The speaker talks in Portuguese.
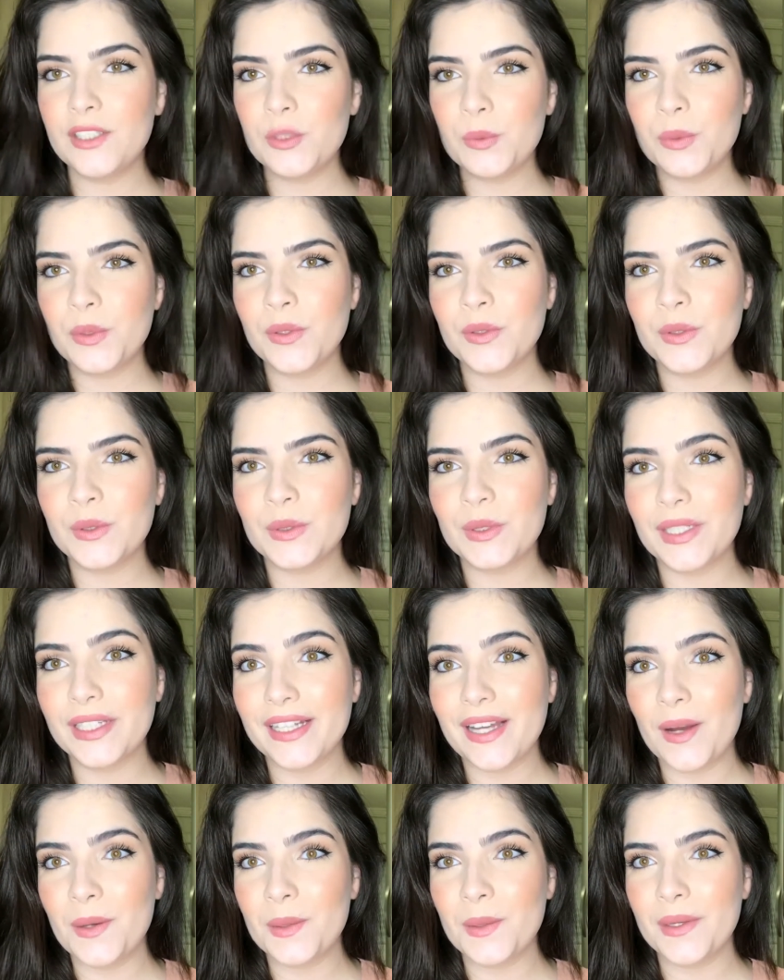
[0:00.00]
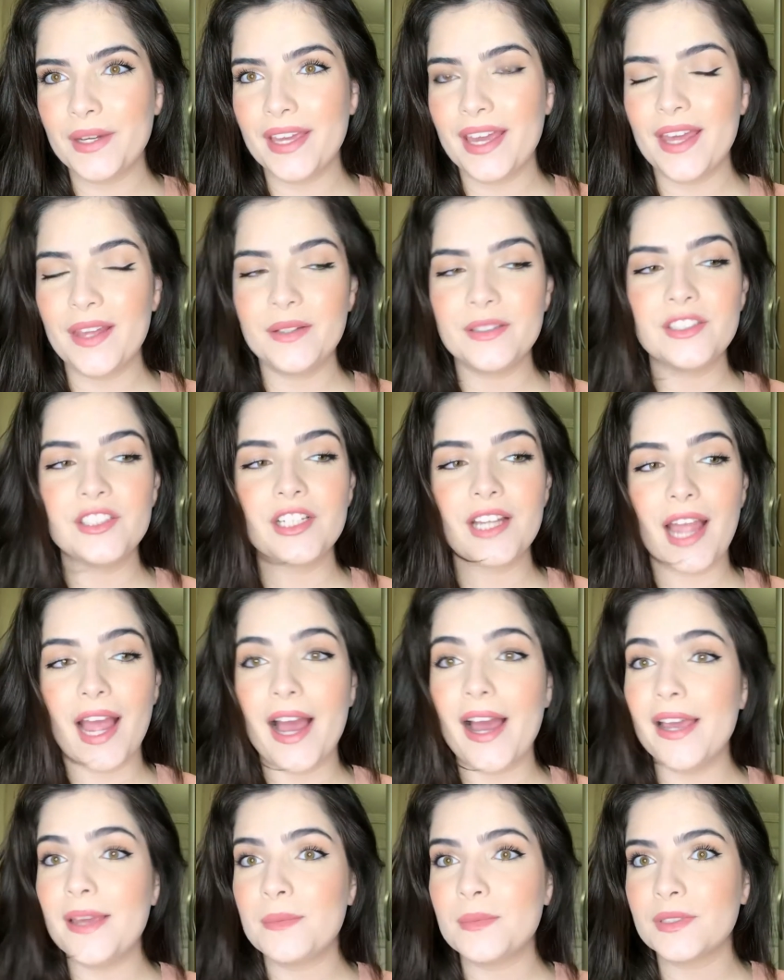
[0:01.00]
produto legal que eu quero
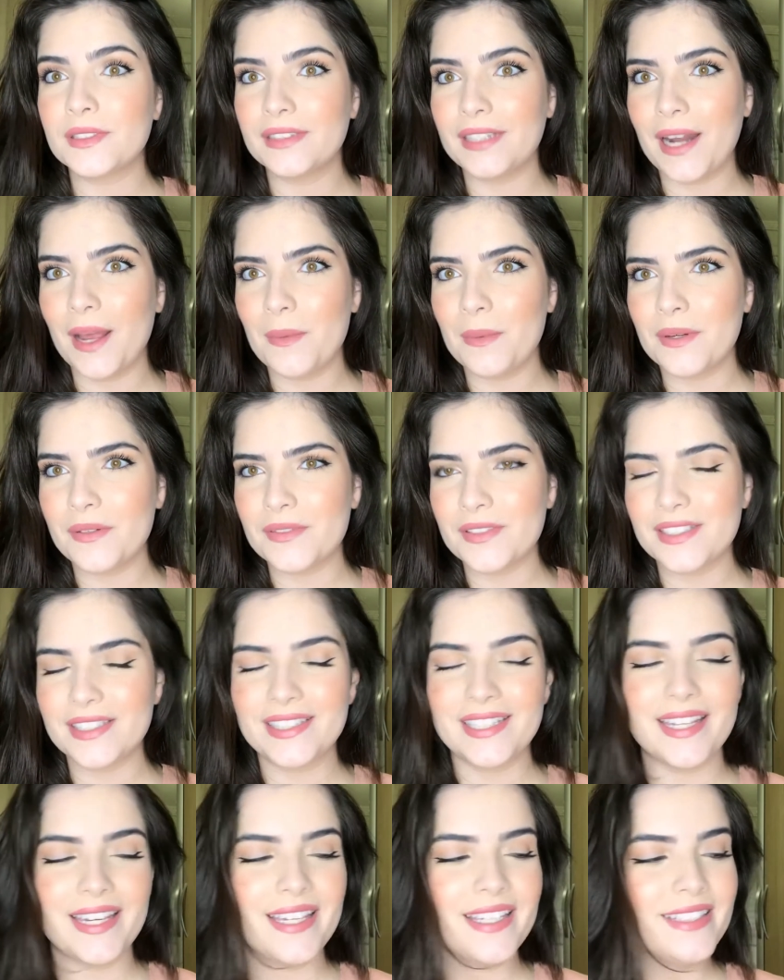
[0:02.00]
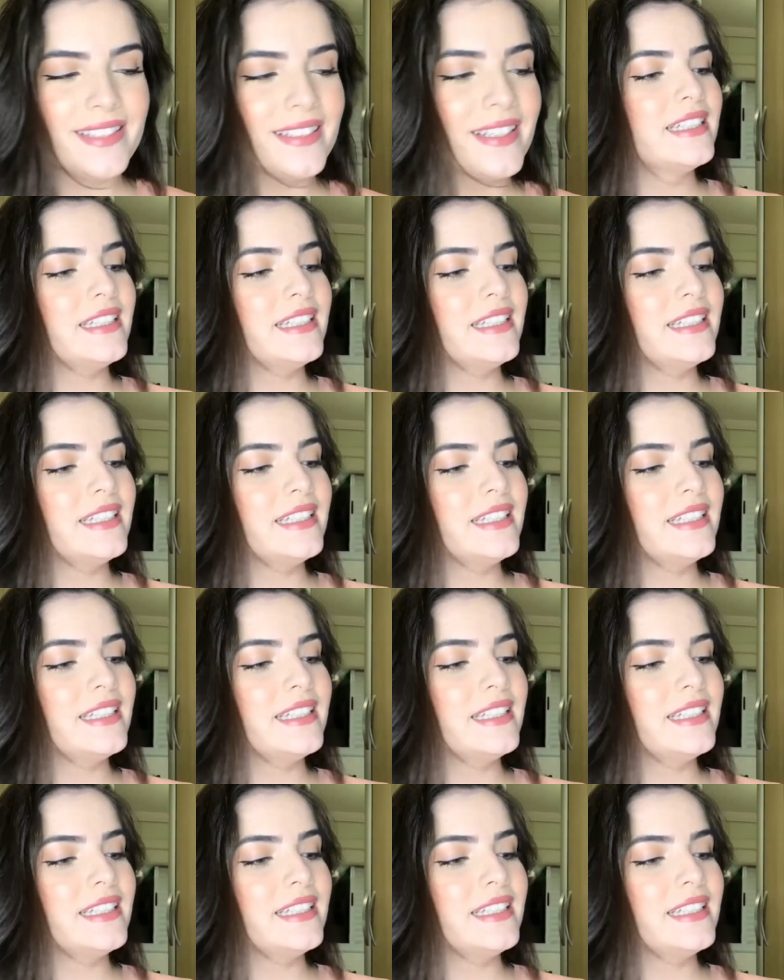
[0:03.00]
indicar e mostrar para vocês.